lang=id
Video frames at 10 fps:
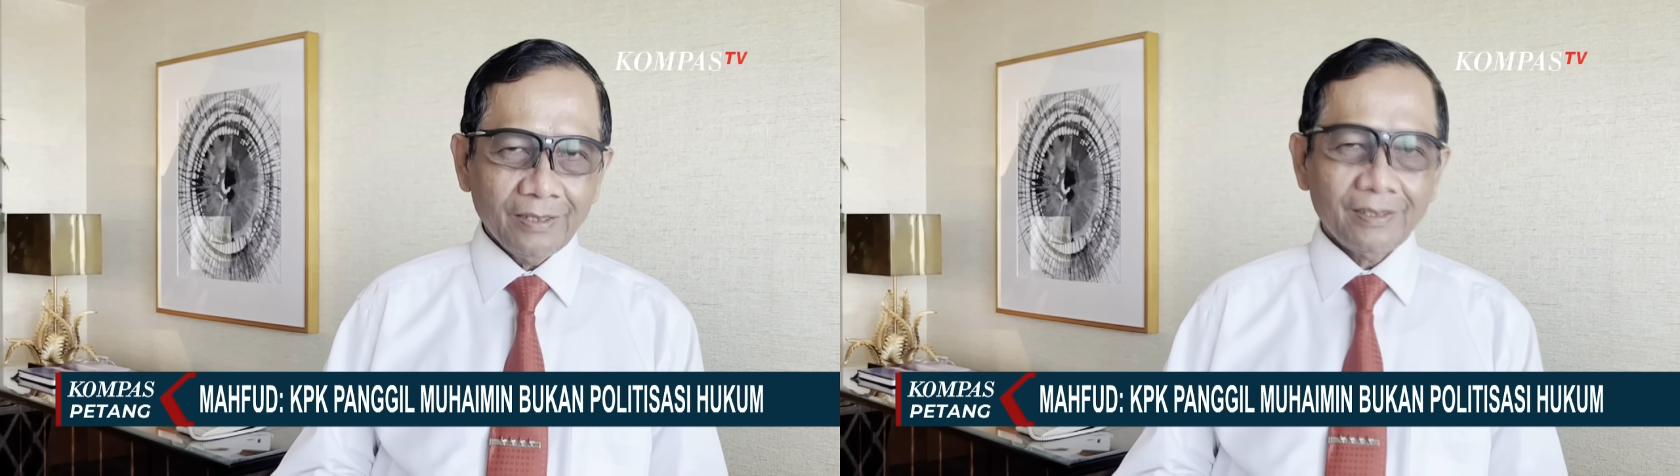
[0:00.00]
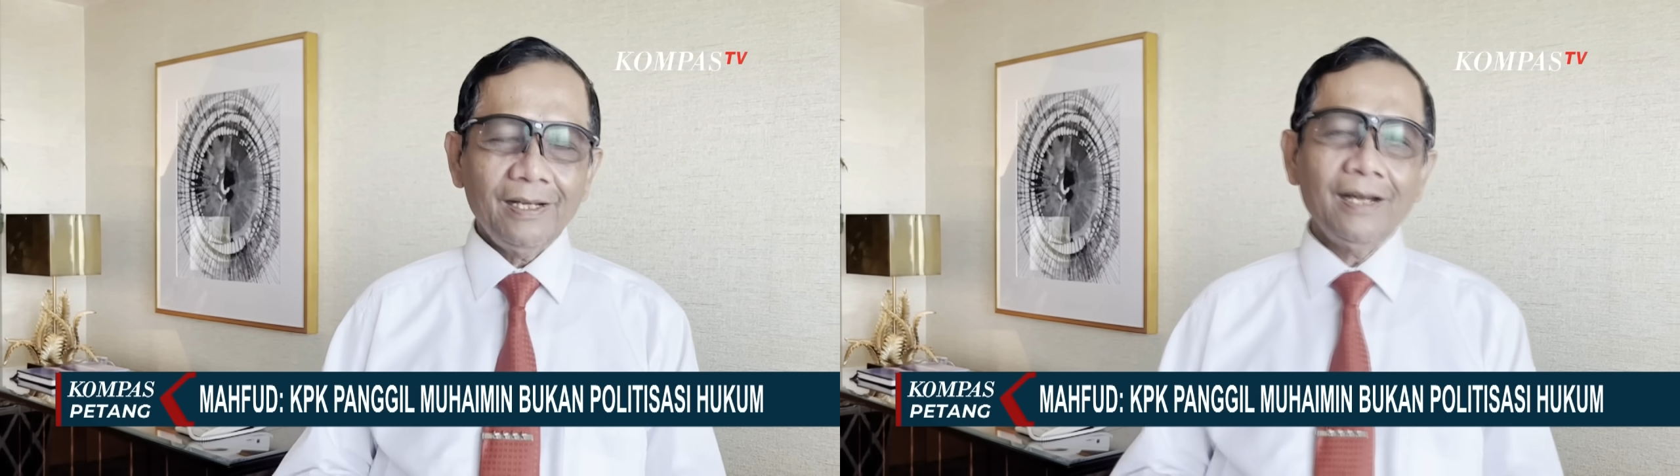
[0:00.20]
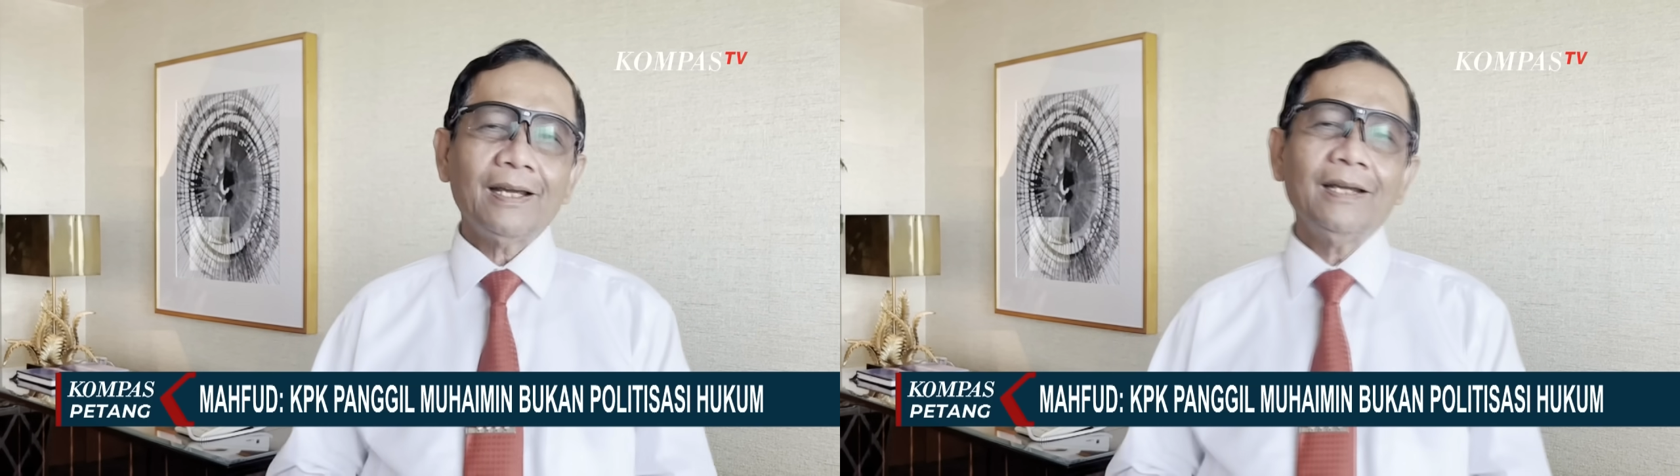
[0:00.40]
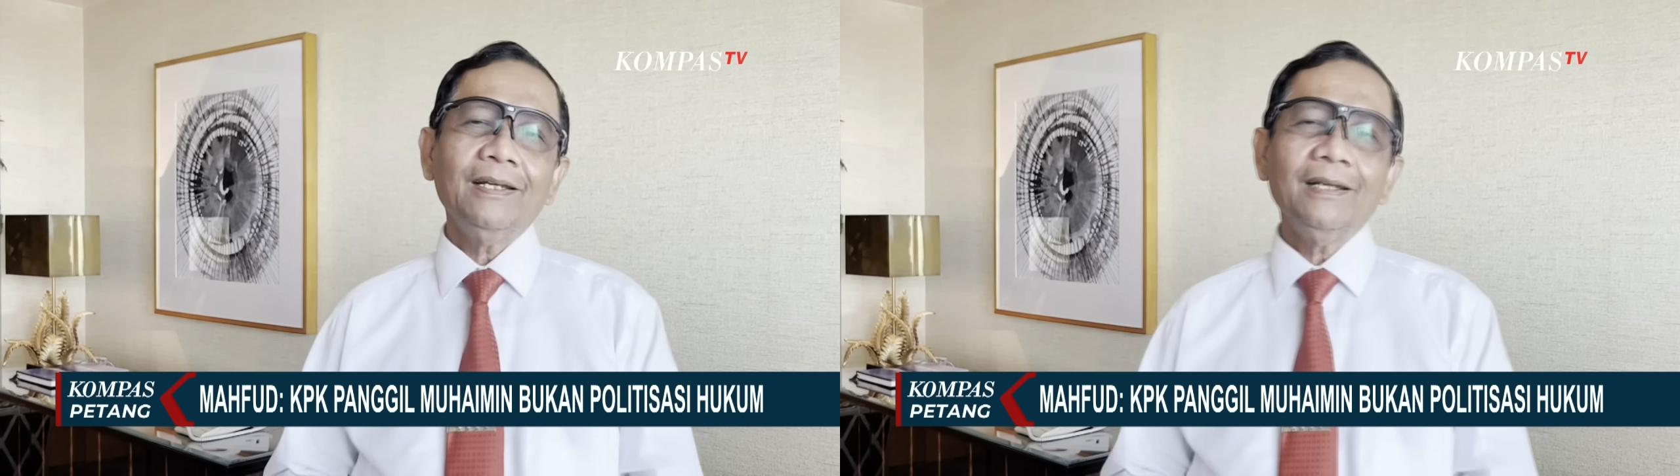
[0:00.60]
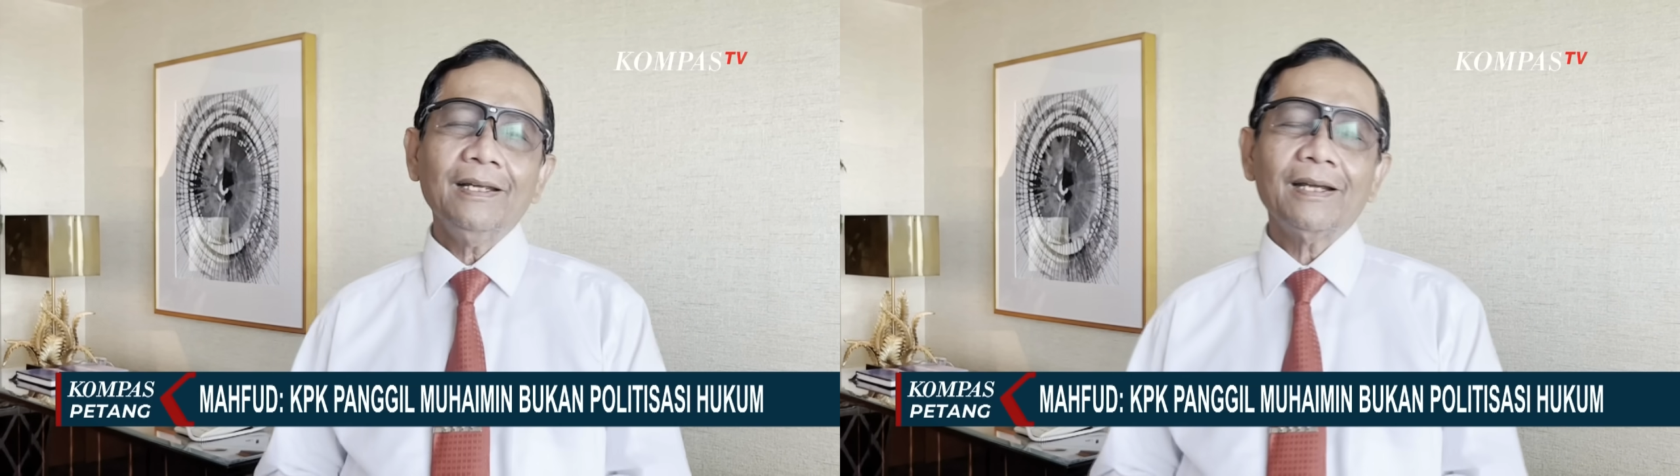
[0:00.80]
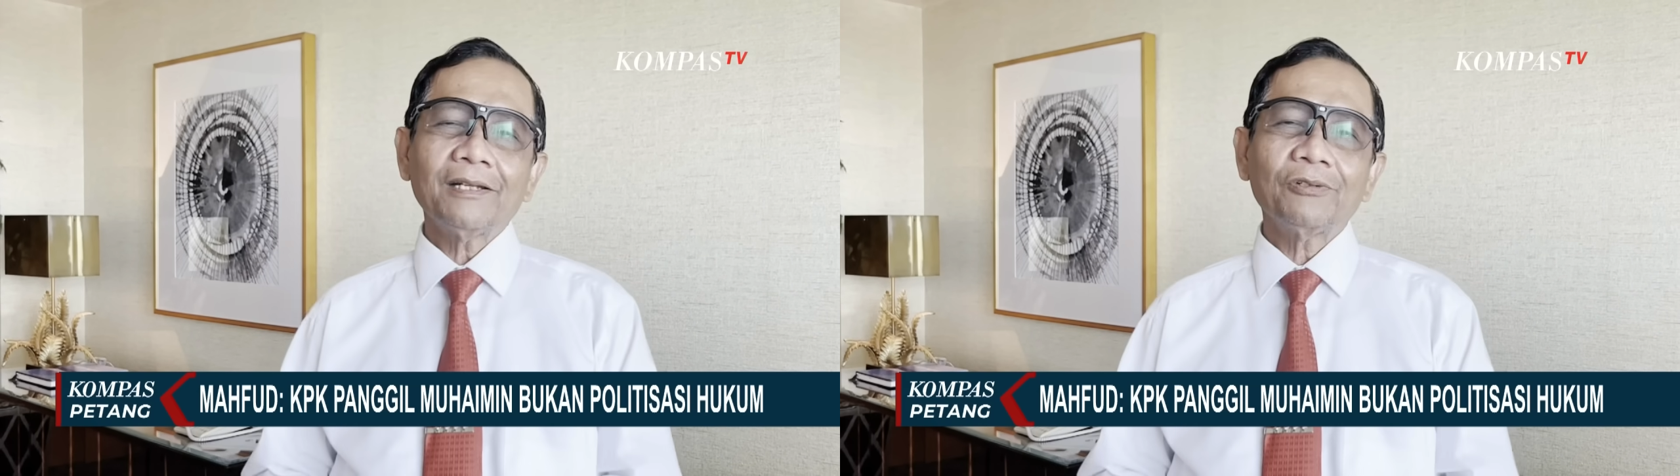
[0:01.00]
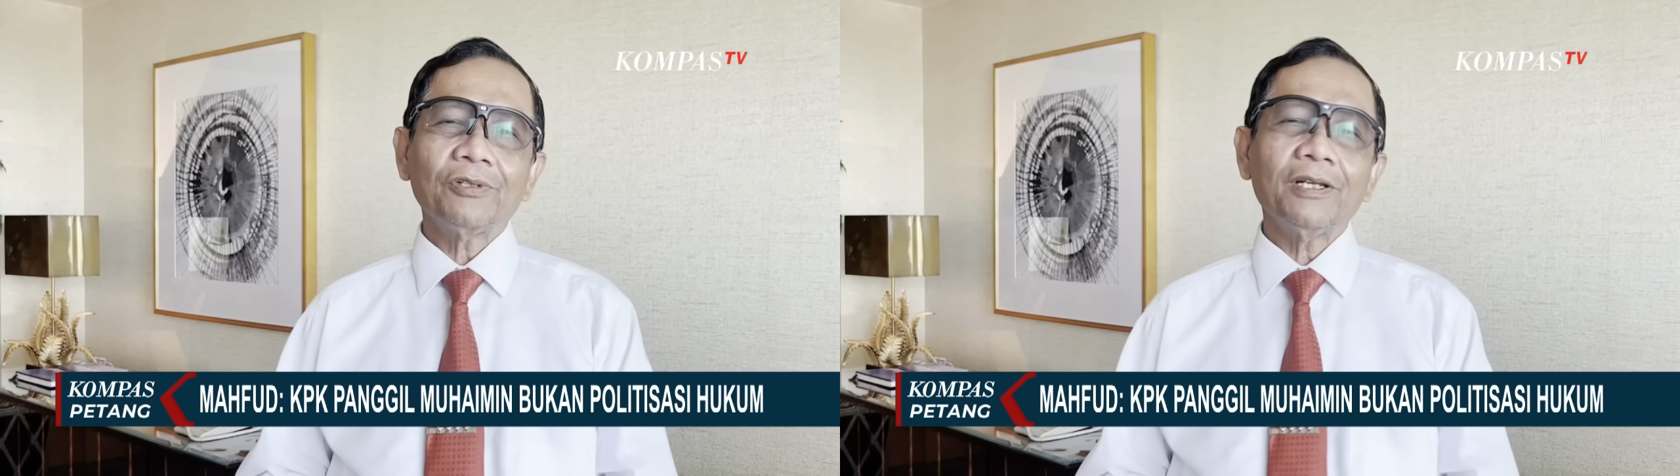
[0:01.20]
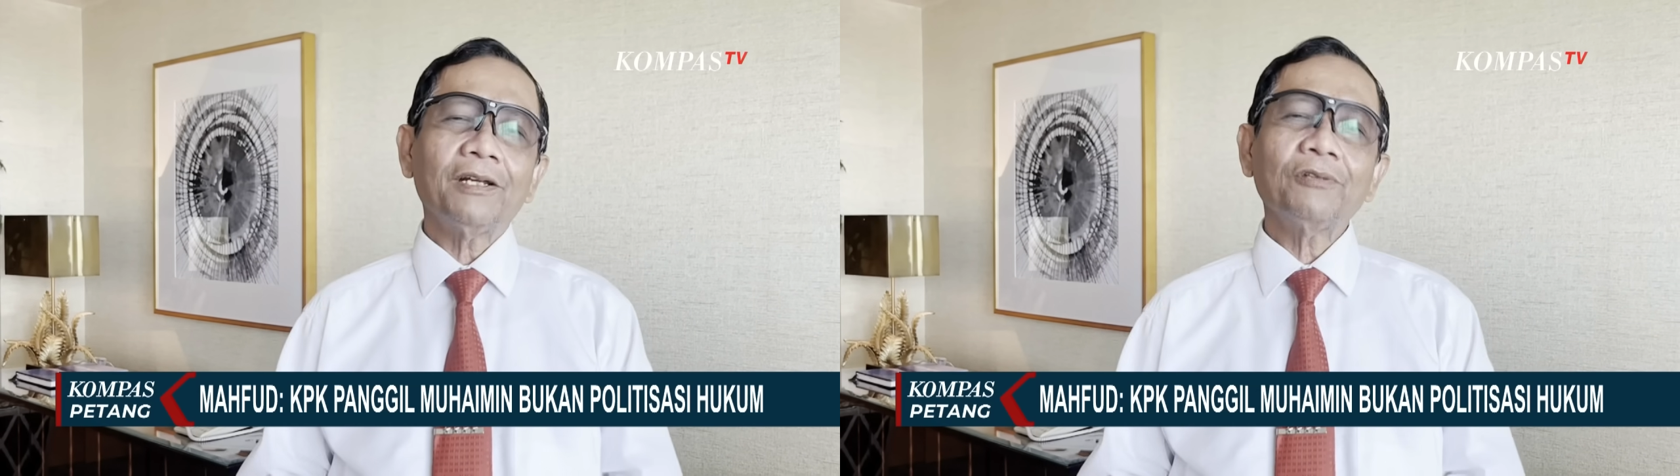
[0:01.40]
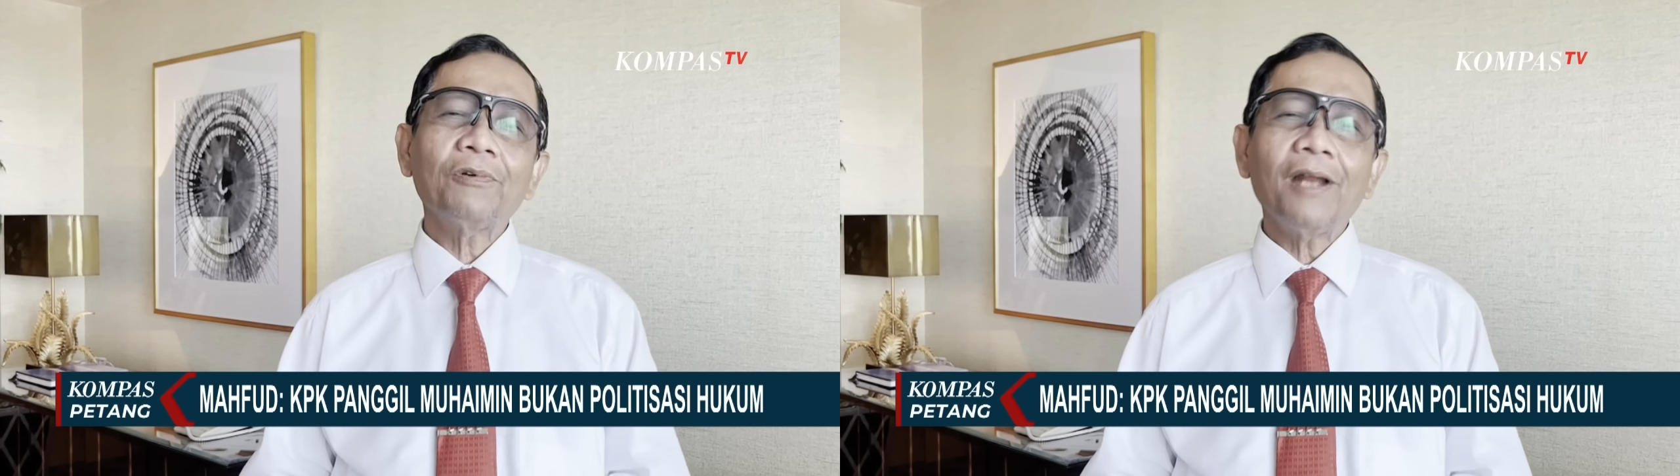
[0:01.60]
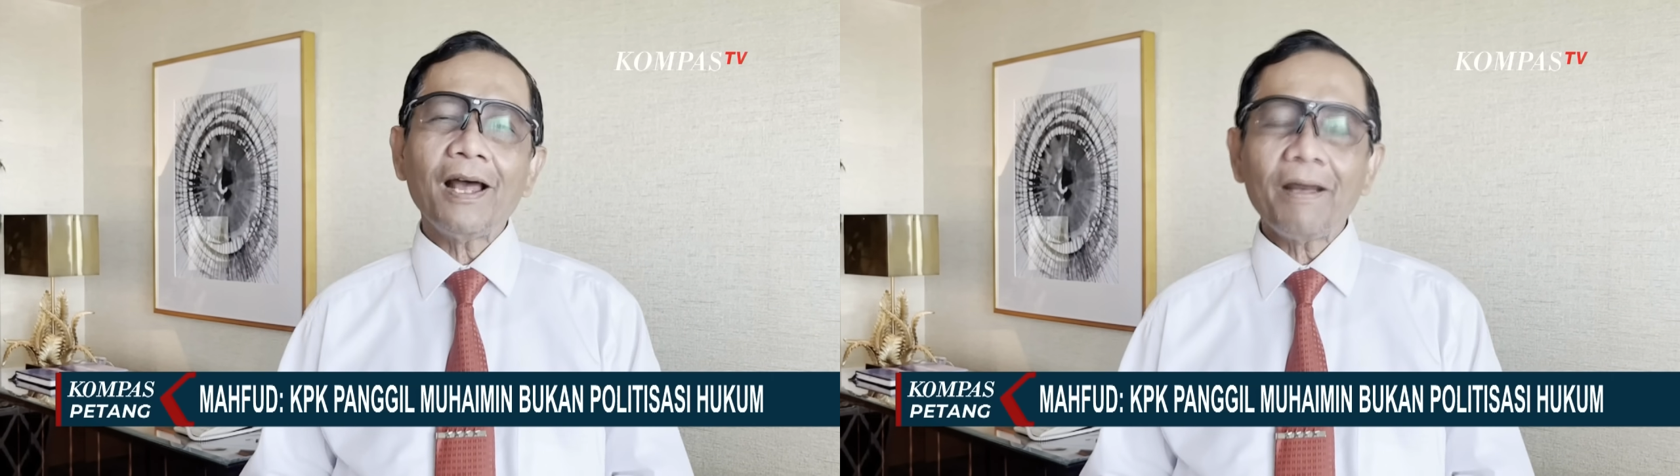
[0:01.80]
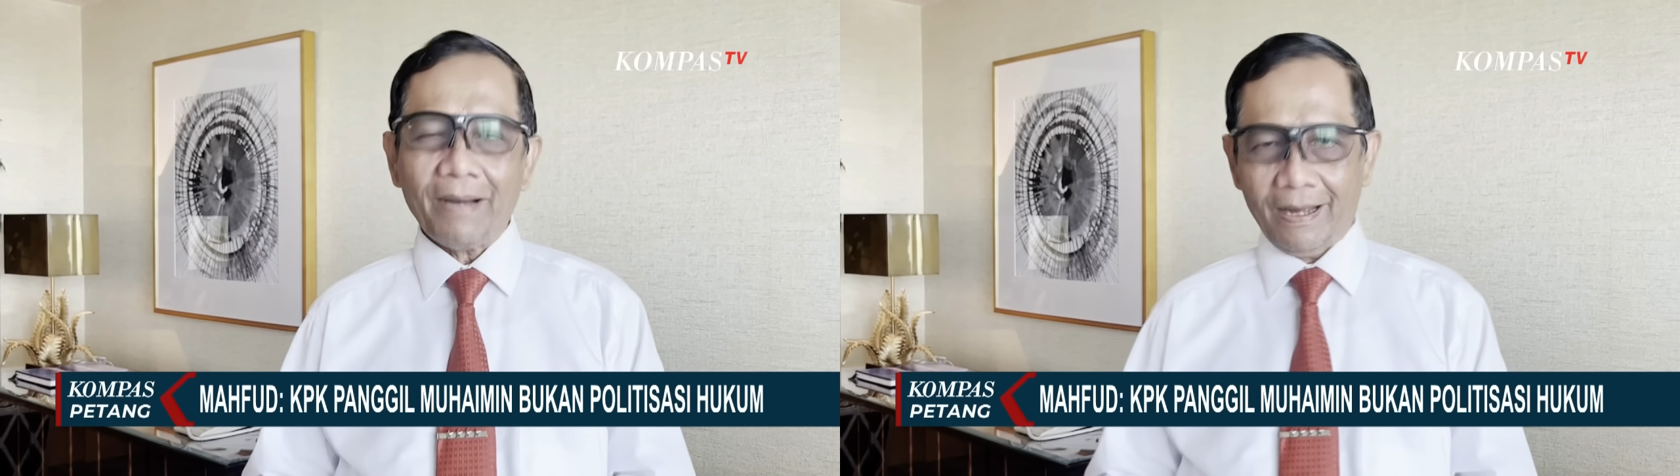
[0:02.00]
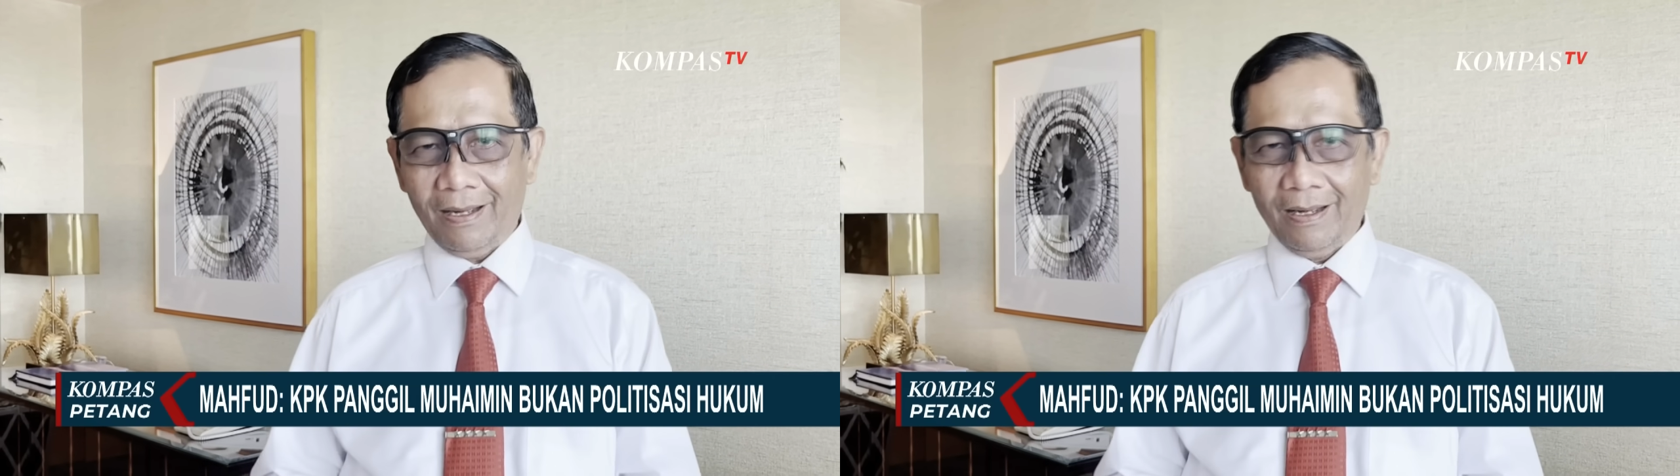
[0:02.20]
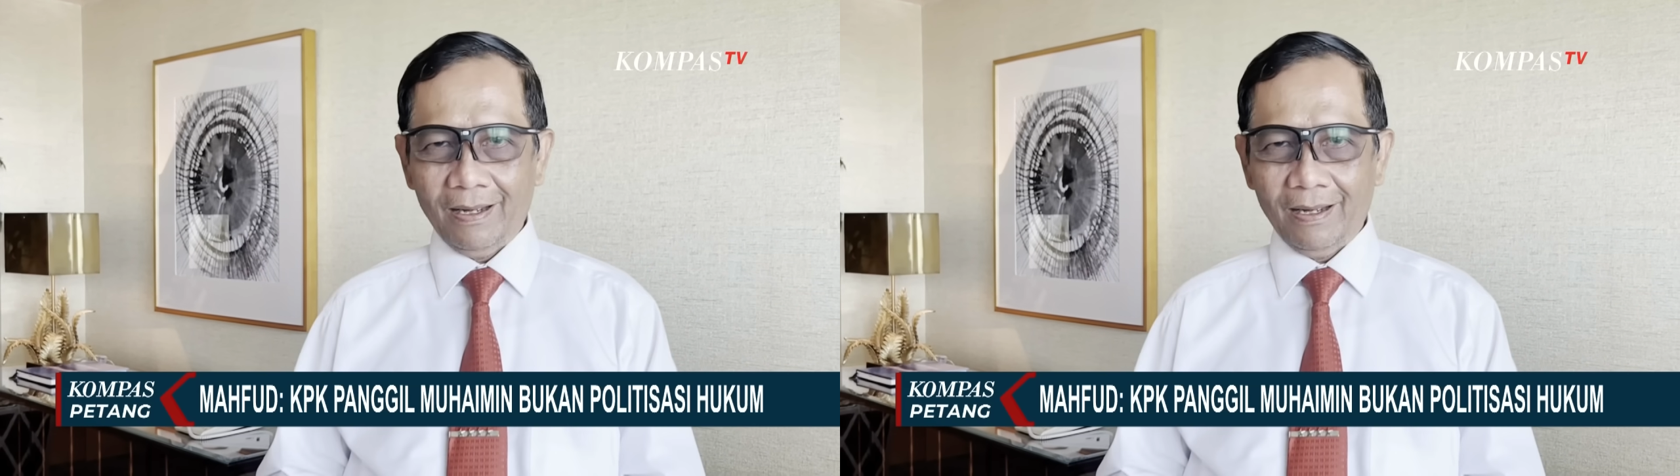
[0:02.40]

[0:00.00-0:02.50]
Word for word: Sedangkan ini kasus ini kan sudah lama.